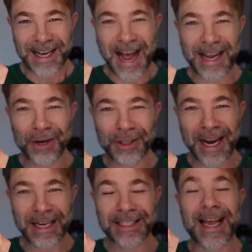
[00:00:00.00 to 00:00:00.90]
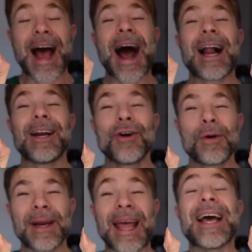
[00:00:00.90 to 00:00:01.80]
Aquí lo tenéis, al
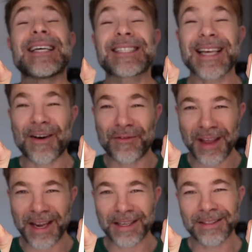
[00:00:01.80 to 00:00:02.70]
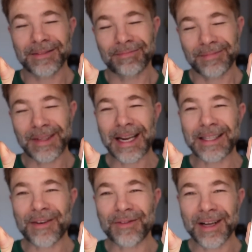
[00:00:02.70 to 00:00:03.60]
noble Zafir de
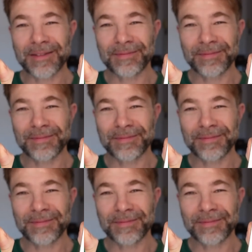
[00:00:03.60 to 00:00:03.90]
la tafa.